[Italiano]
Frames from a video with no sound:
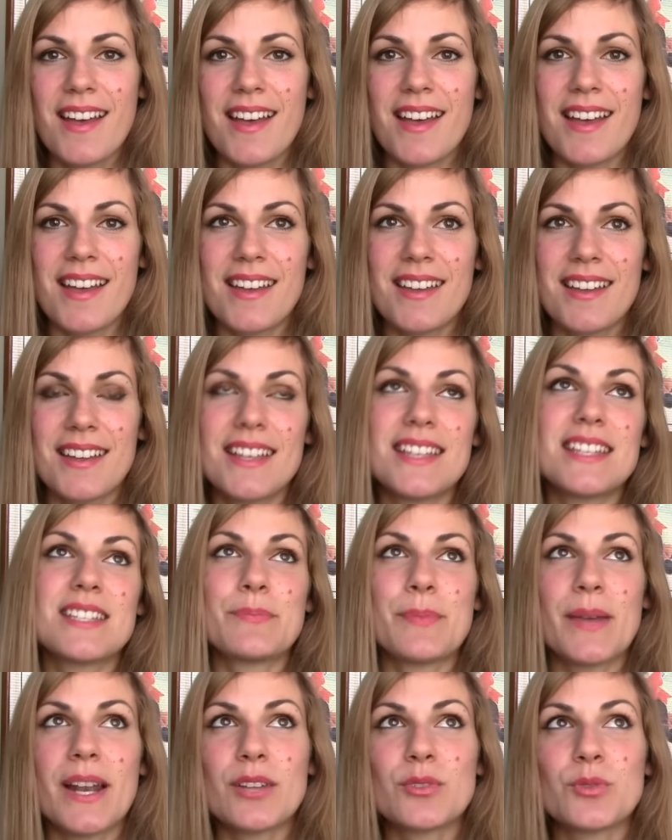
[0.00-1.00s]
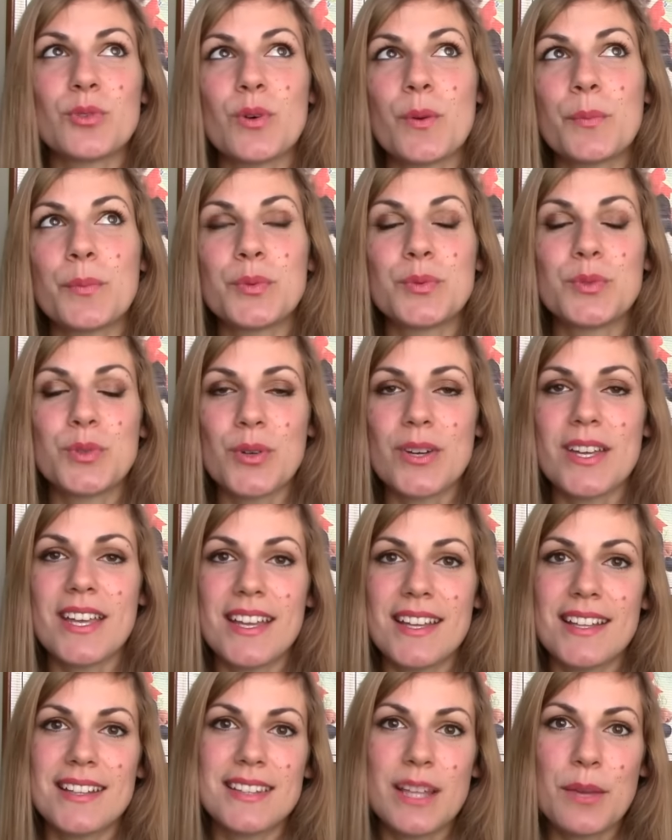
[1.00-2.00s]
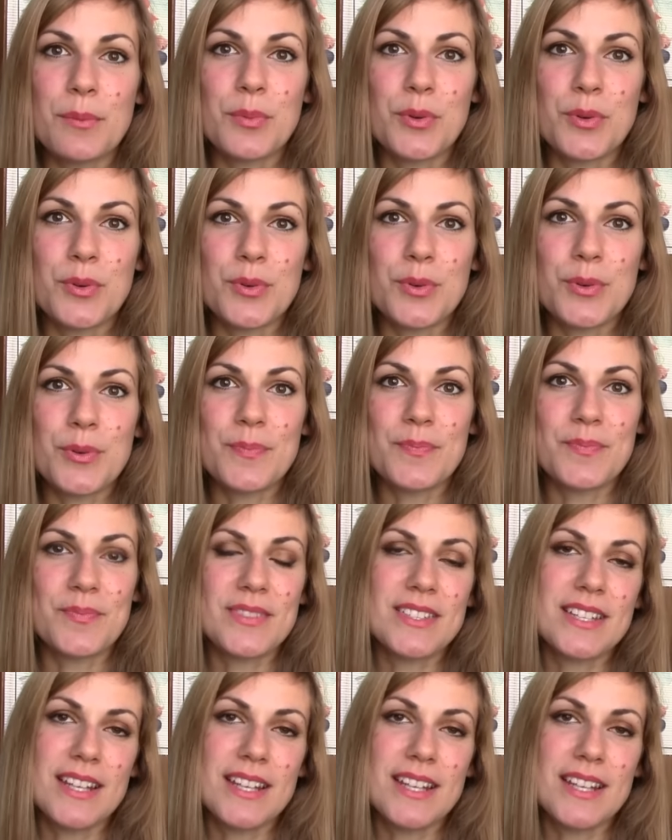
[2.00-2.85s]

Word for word: eh, sperando appunto che il tempo mm,